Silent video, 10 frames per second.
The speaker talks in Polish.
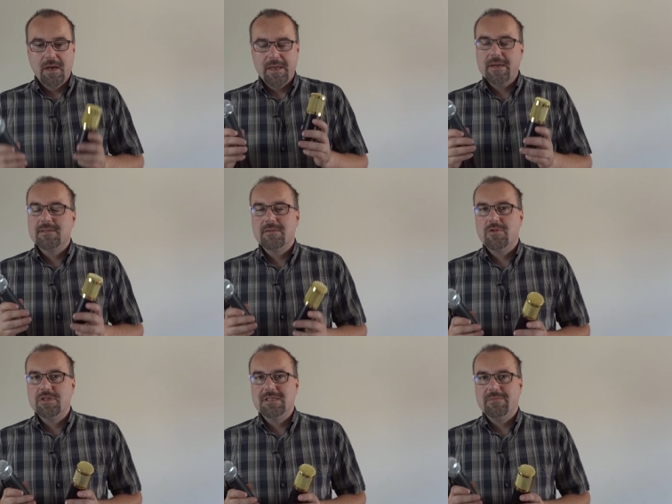Jakie są
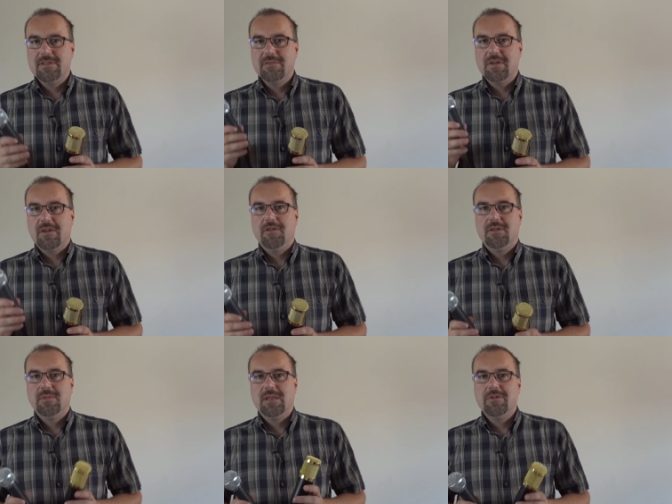różnice między
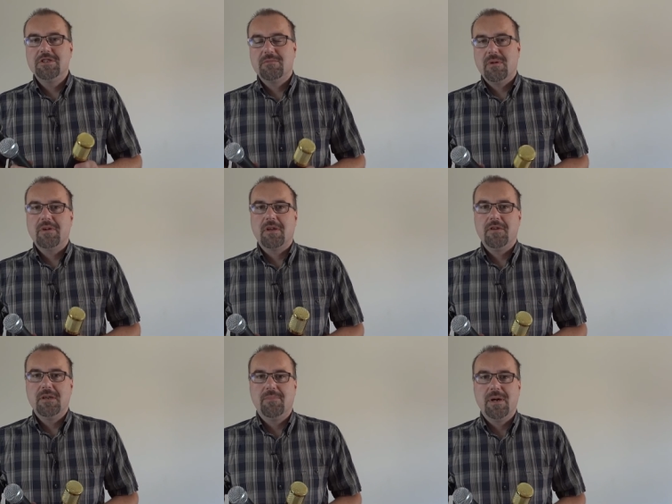mikrofonem dynamicznym a
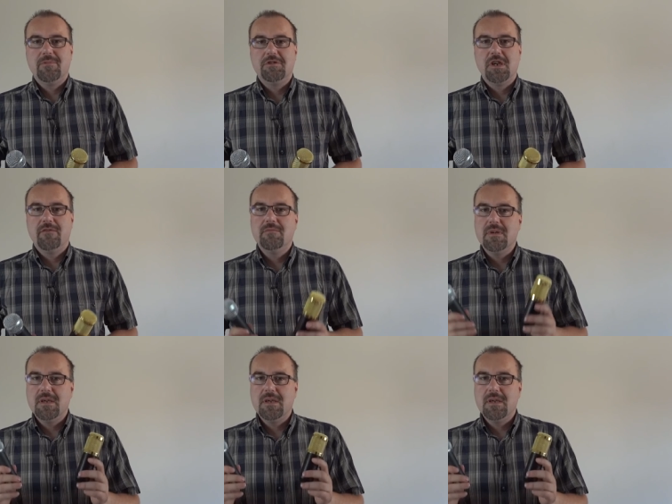mikrofonem pojemnościowym